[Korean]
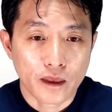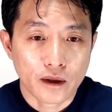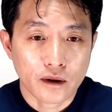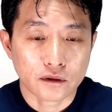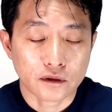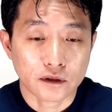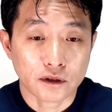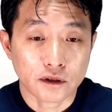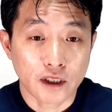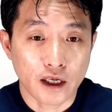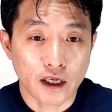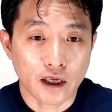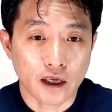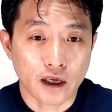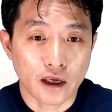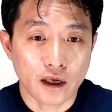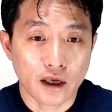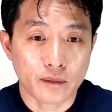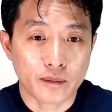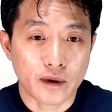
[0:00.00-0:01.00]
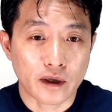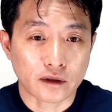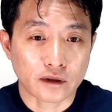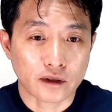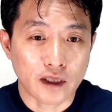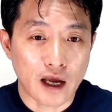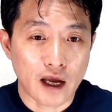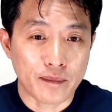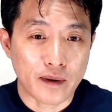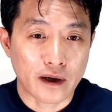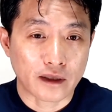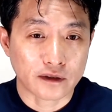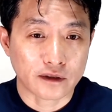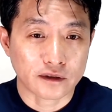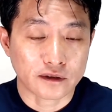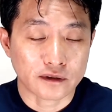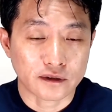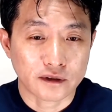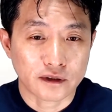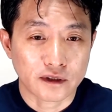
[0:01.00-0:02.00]
그 세계 막
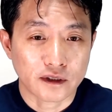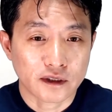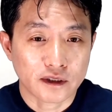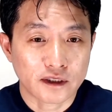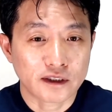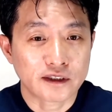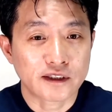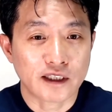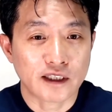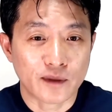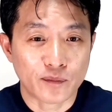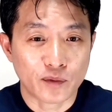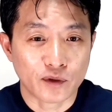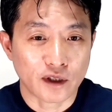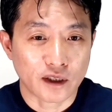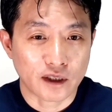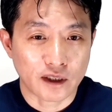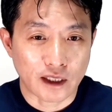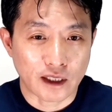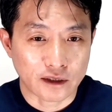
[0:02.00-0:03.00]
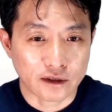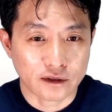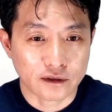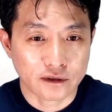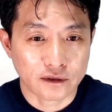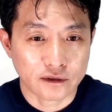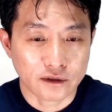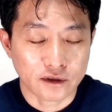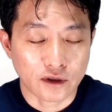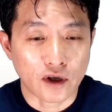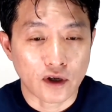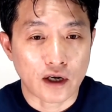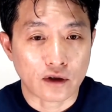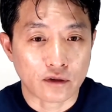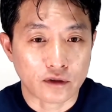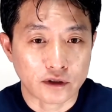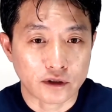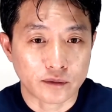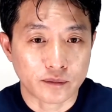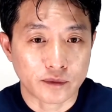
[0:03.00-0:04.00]
탑하는 그 싱가폴 대는 아닌 걸로
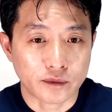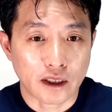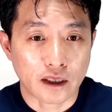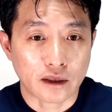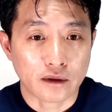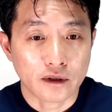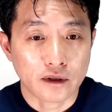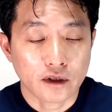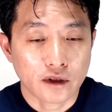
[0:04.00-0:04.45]
알고 있습니다.